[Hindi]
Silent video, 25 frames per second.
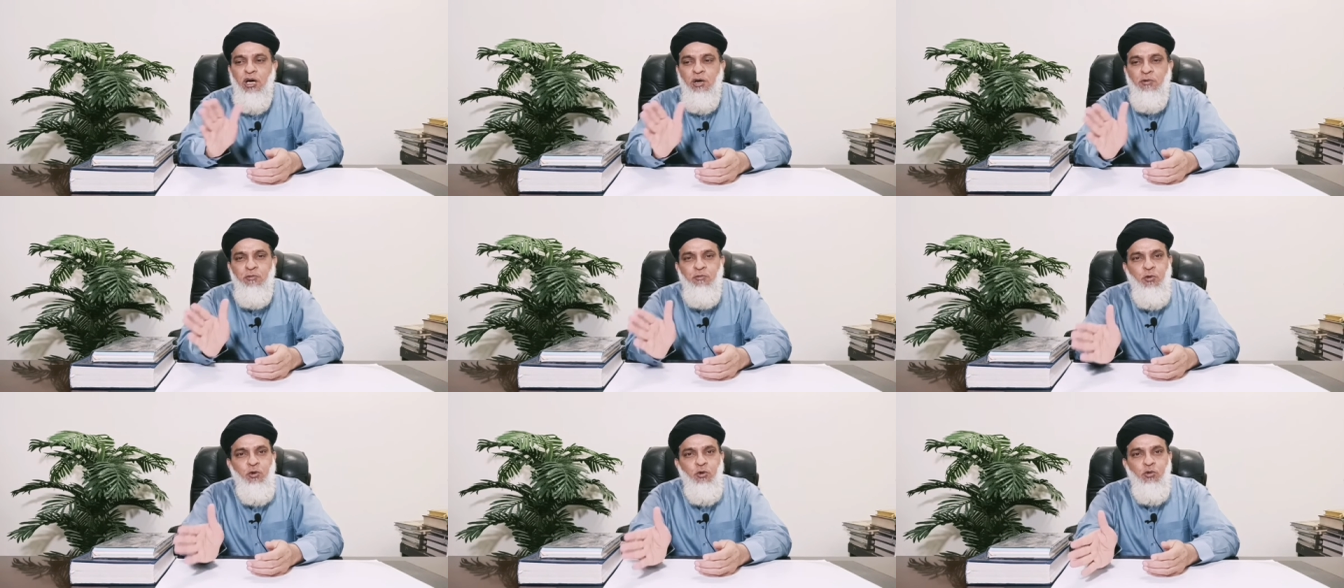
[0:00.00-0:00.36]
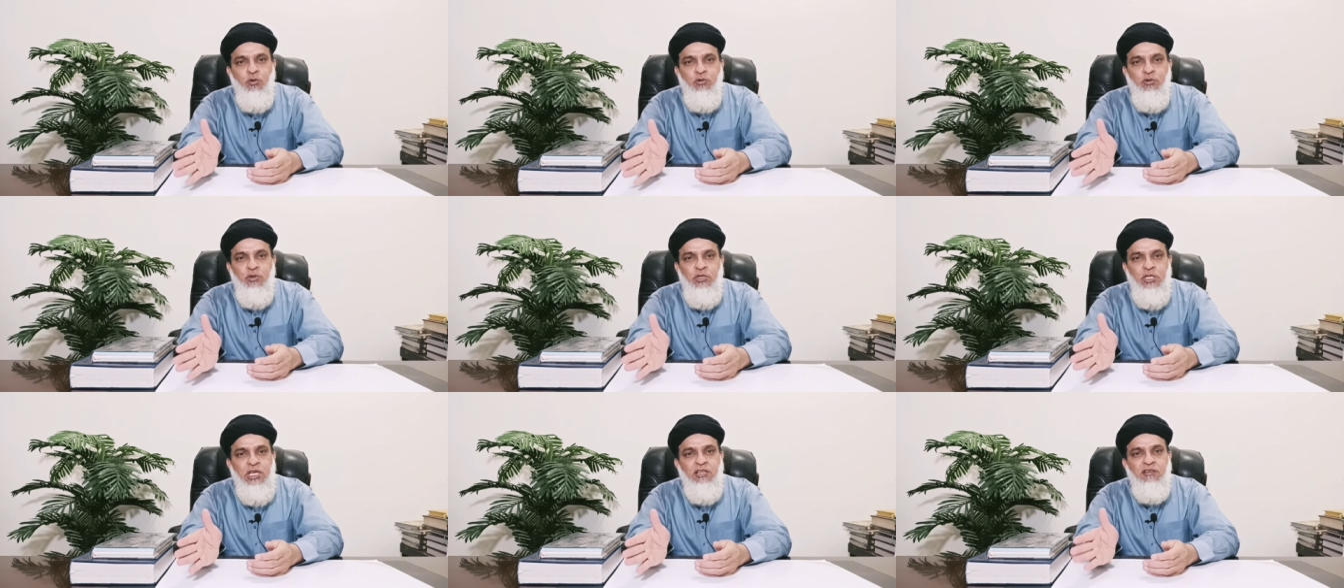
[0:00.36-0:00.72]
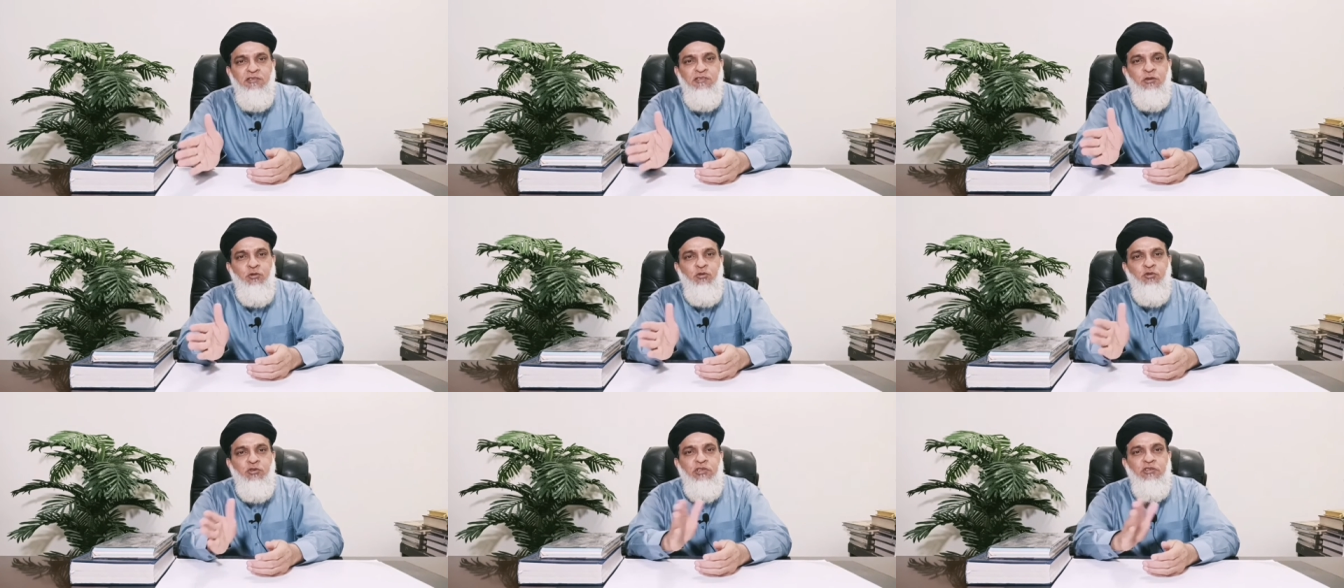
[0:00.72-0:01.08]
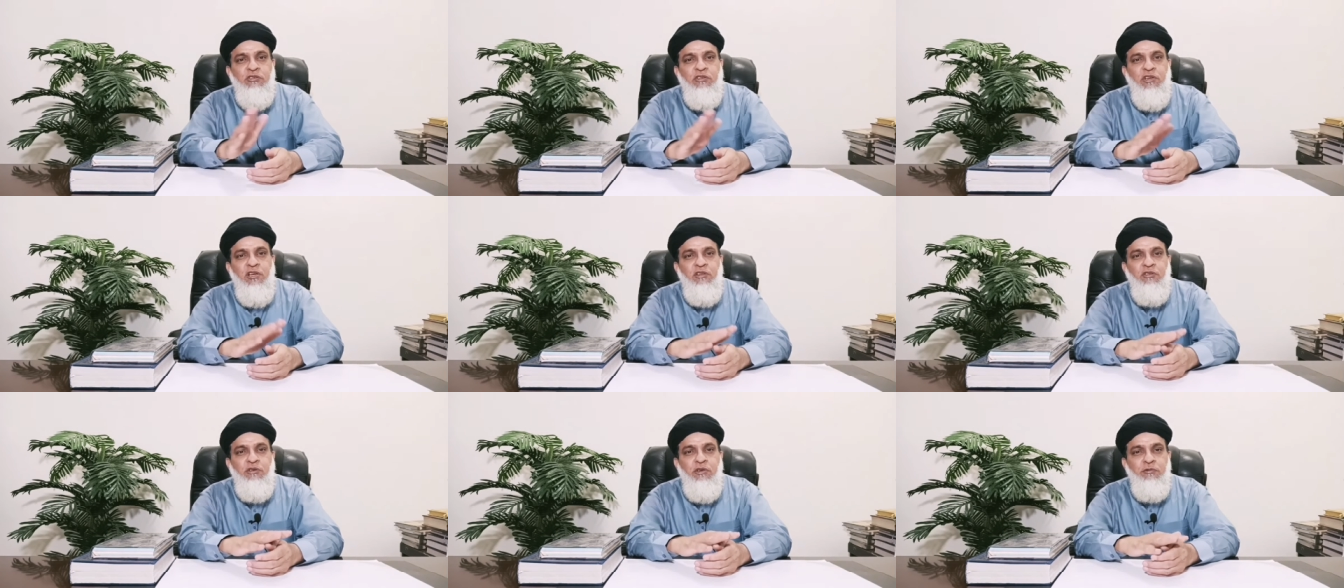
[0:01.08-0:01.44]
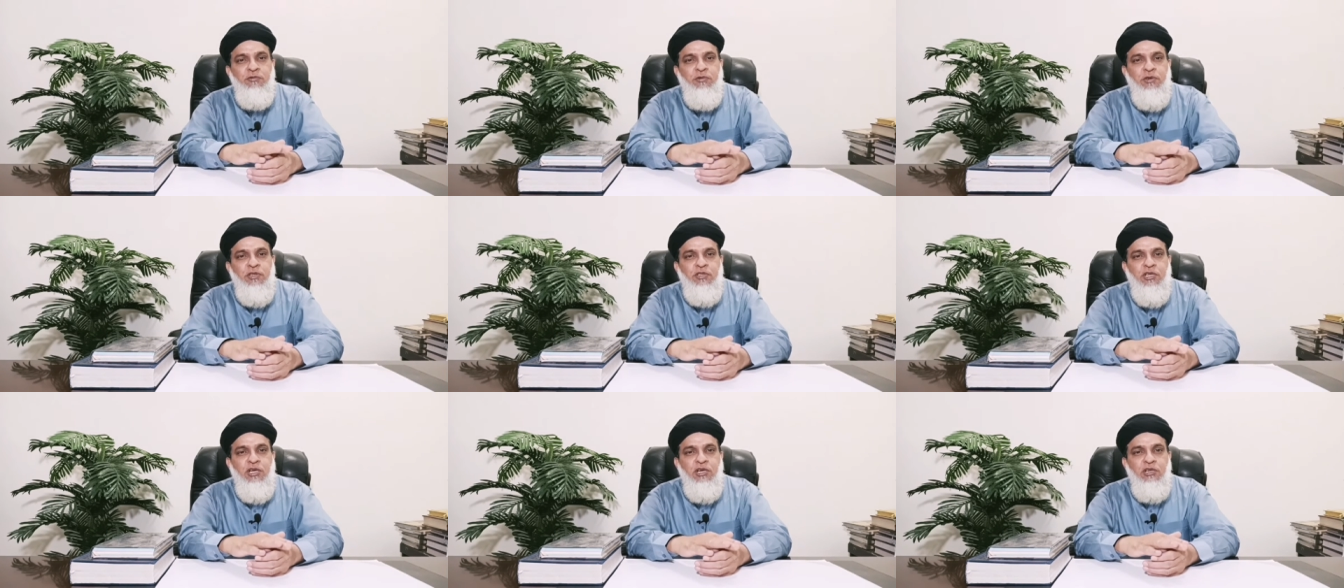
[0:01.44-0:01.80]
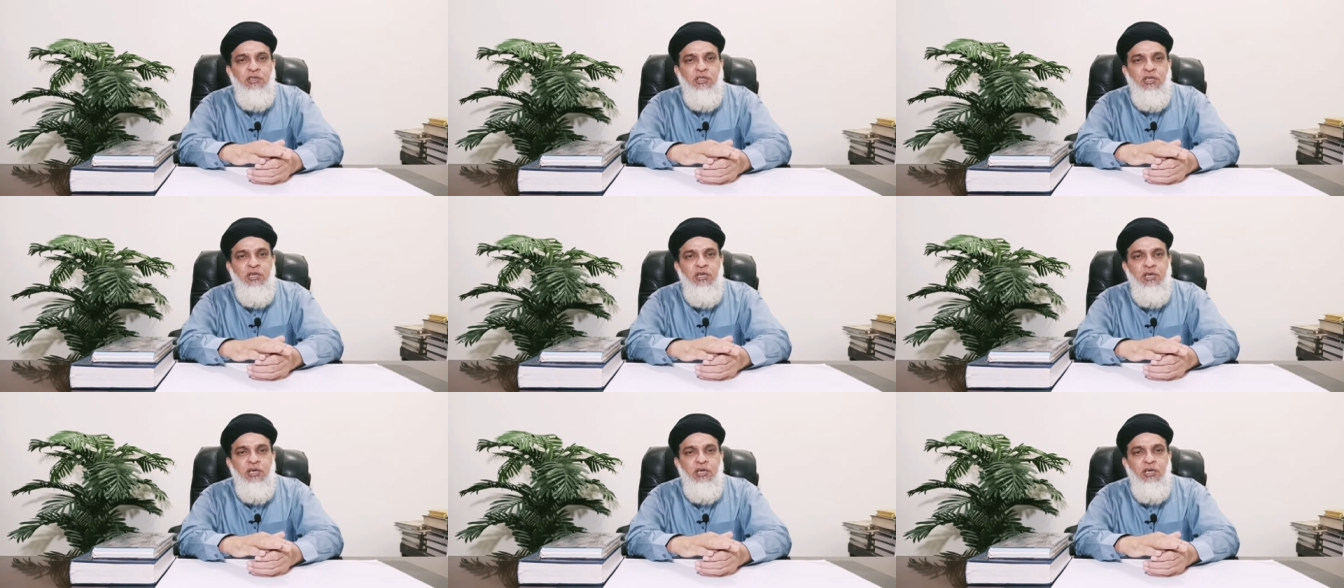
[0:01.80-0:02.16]
अगर वो दिल से उसके साथ नफ़रत
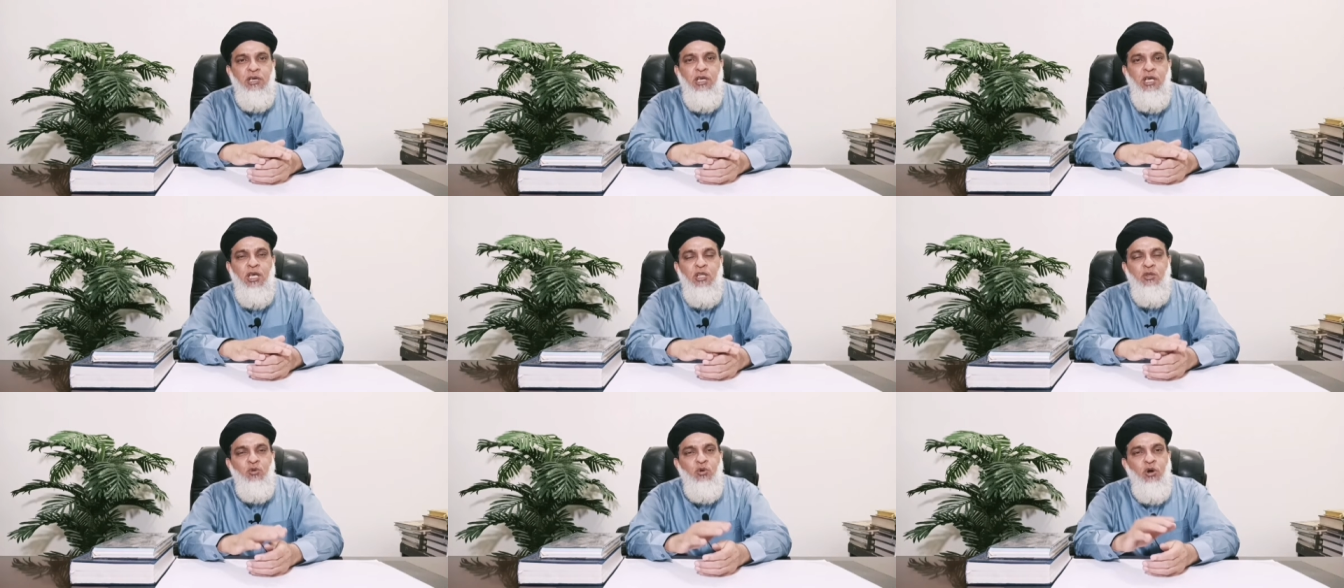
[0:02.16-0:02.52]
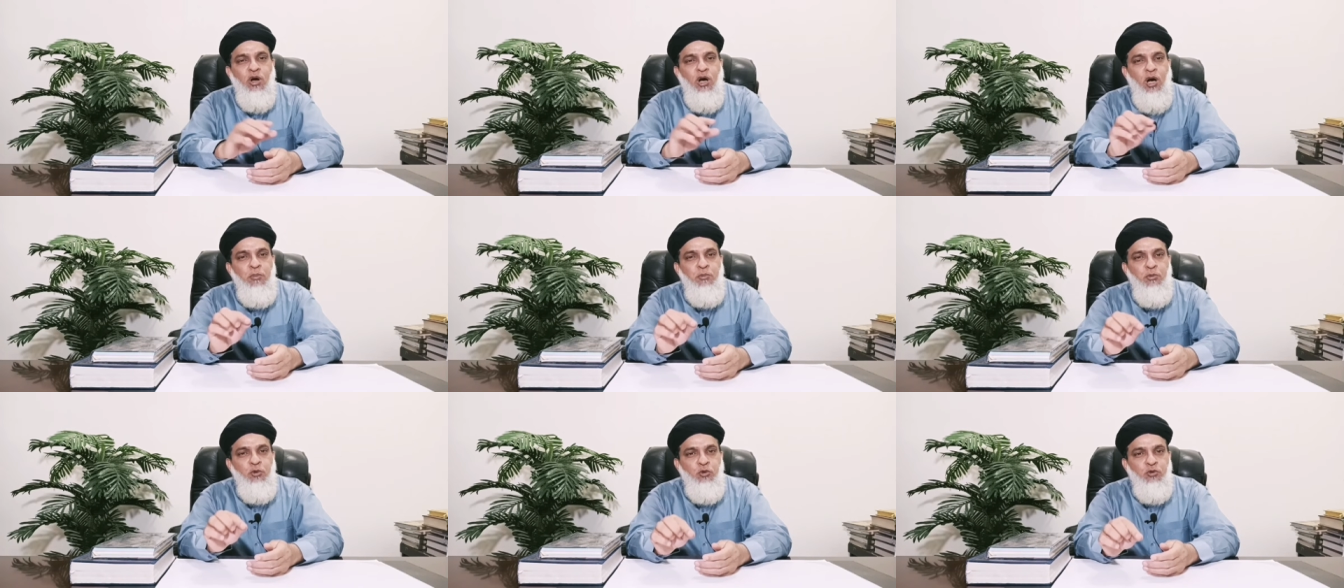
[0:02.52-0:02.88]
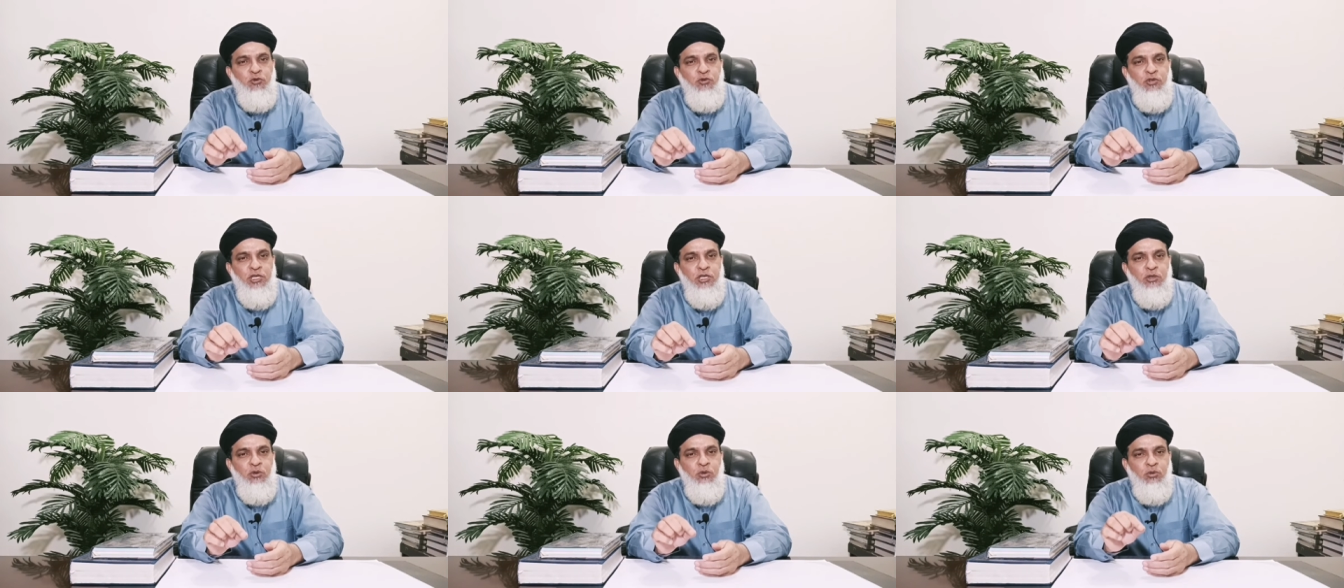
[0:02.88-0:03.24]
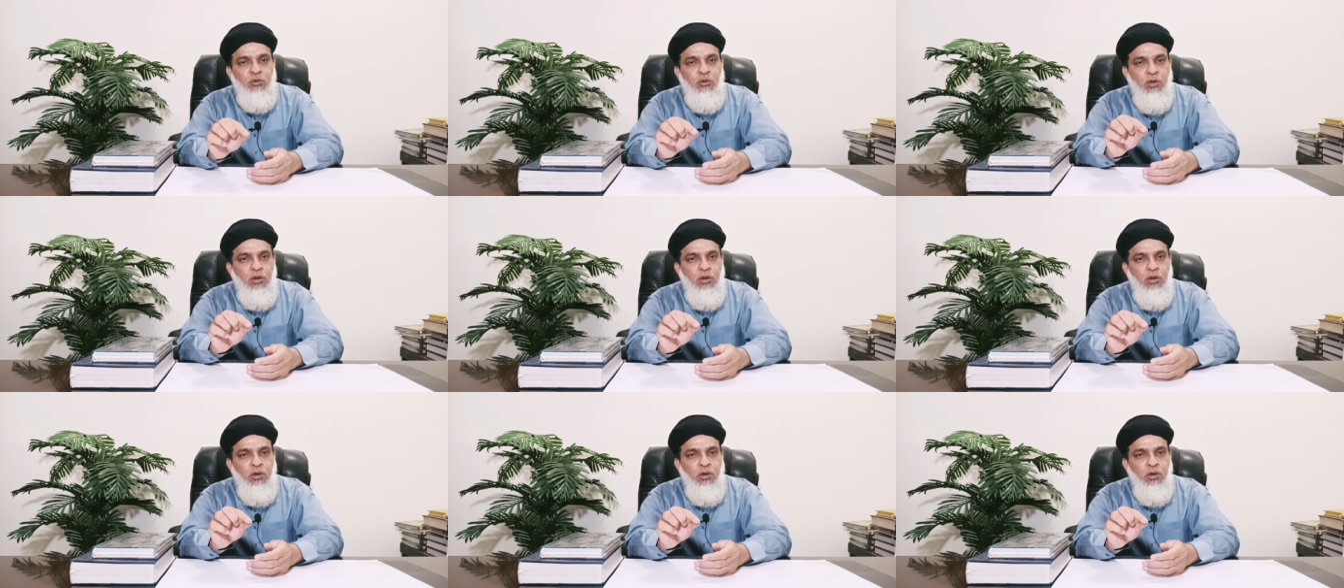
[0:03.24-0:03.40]
करता है तो अब उसे